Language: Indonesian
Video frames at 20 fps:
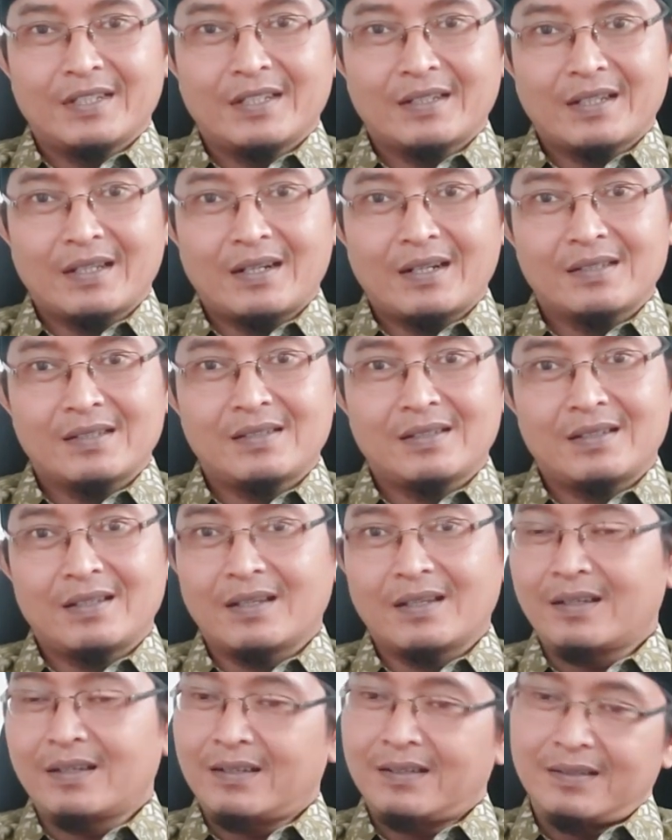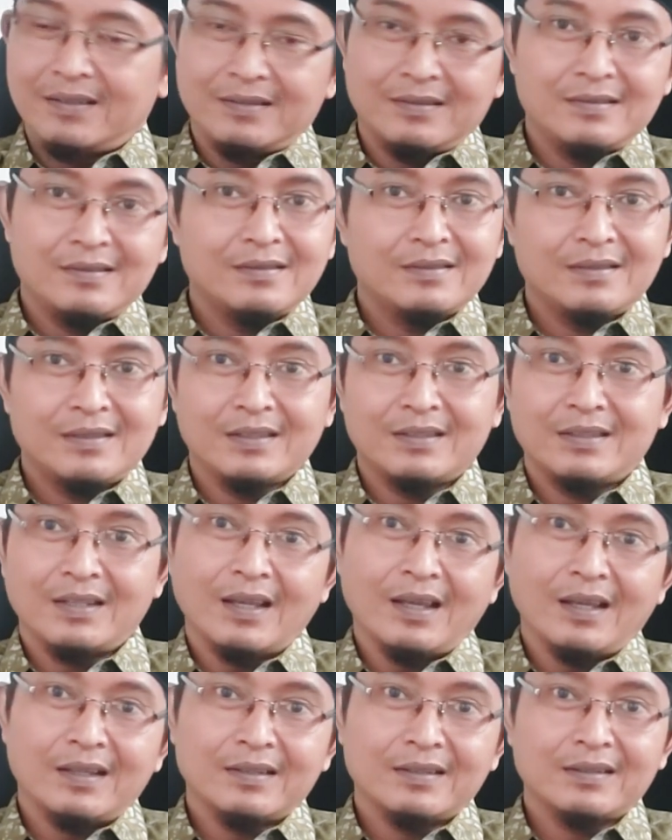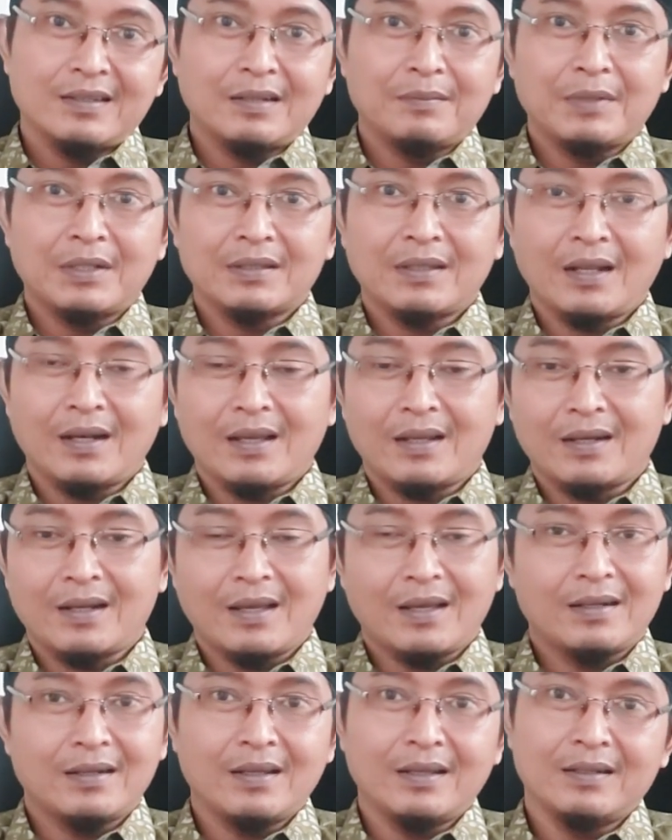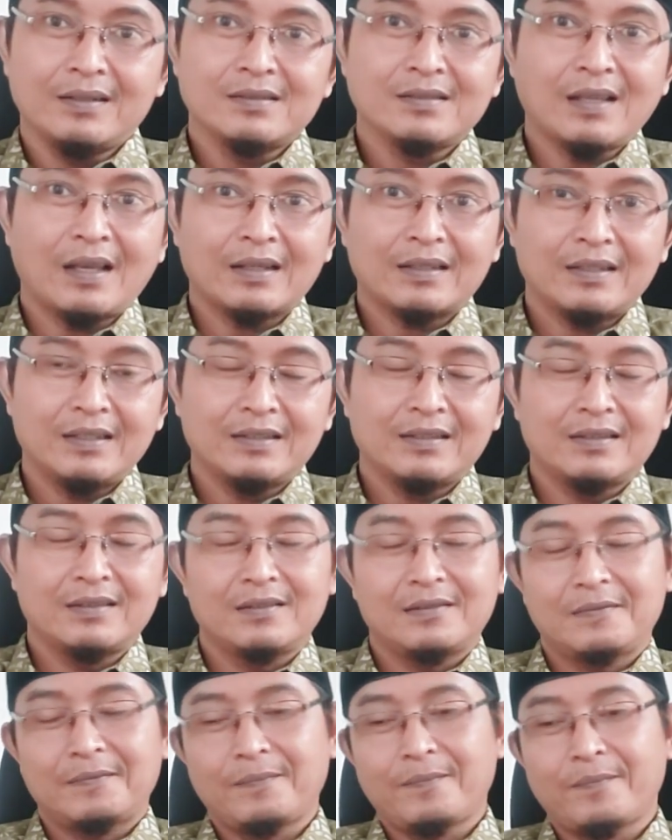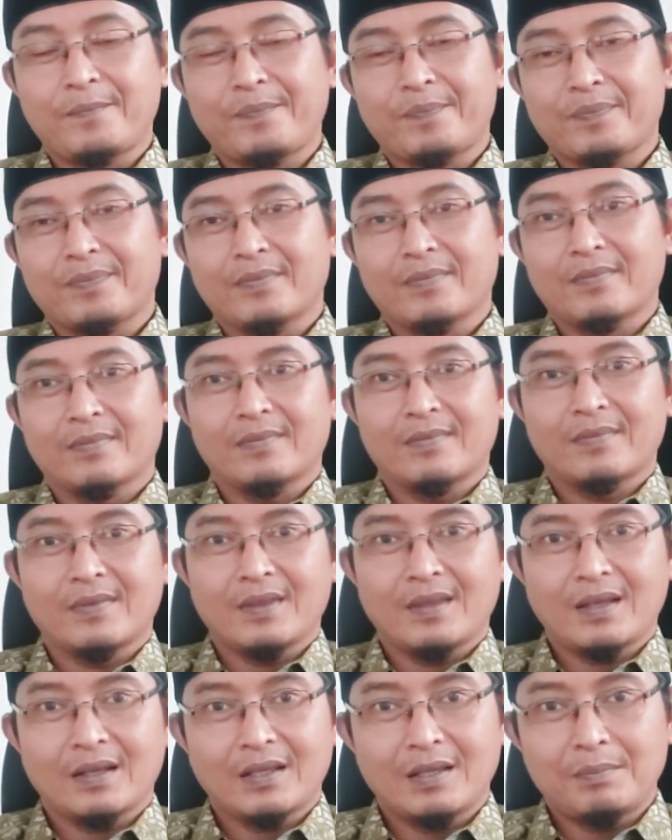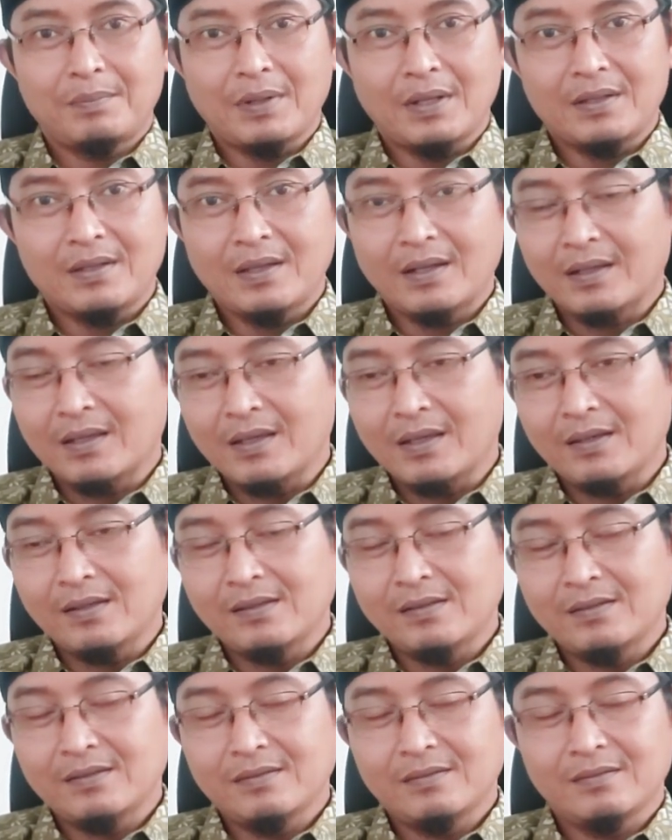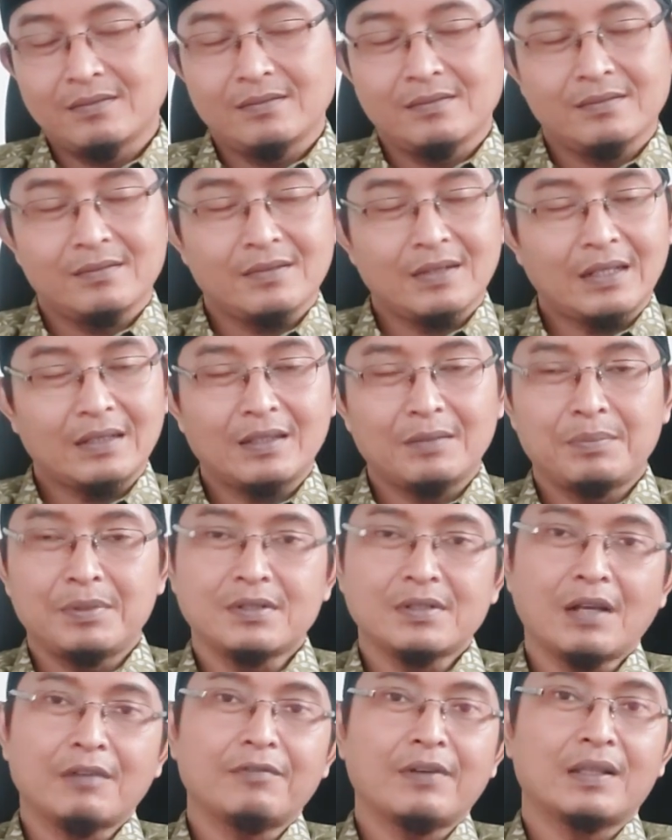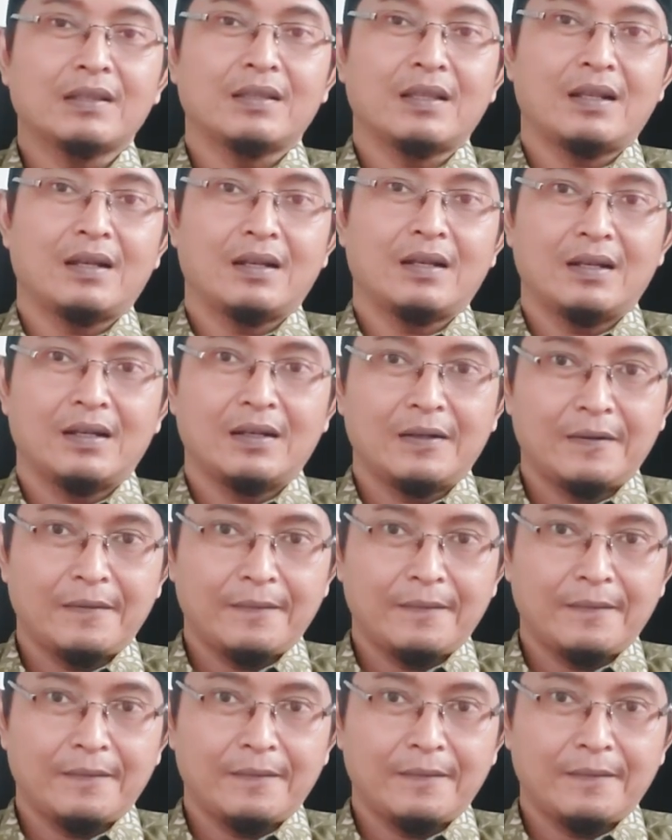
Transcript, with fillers: Ya, karena jika tidak dan mental anak Anda ini sakit, akibatnya ya, nanti bisa fatal.